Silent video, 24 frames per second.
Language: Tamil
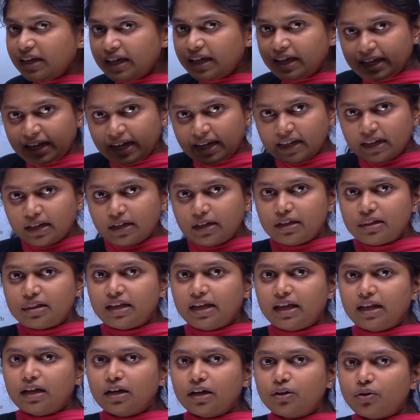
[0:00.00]
எகெயின் இட் இஸ் அ
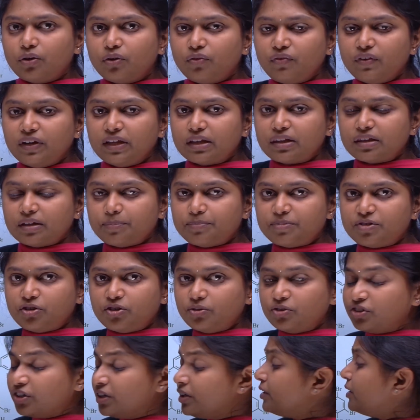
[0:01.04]
எலக்ட்ரோஃபிலிக் சப்ஸ்டியூஷன்